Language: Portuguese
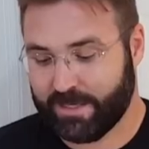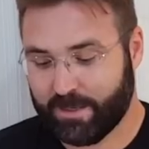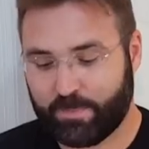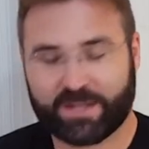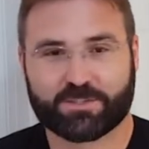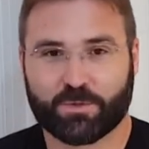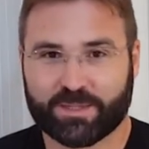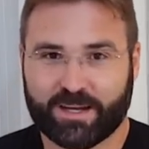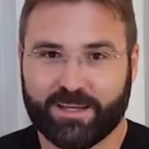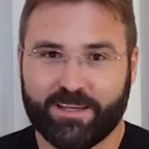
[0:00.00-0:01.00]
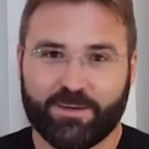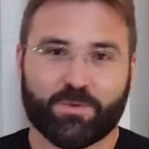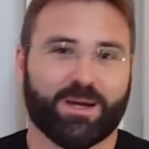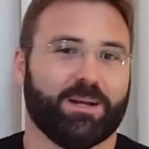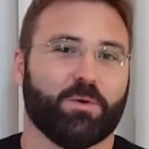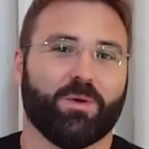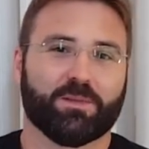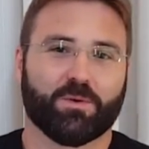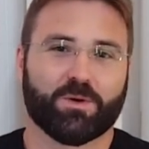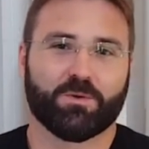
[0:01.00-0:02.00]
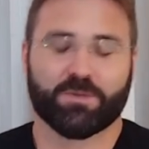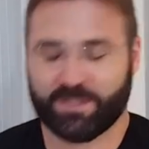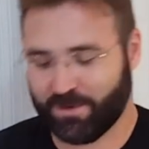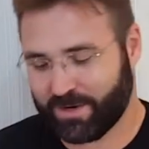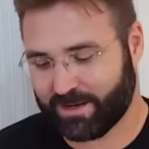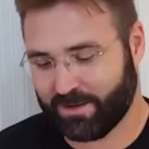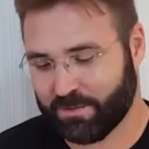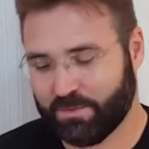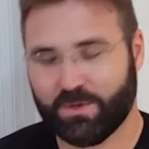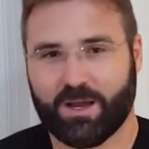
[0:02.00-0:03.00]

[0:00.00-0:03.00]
e para descontrair, um canal que eu adoro, que é o canal do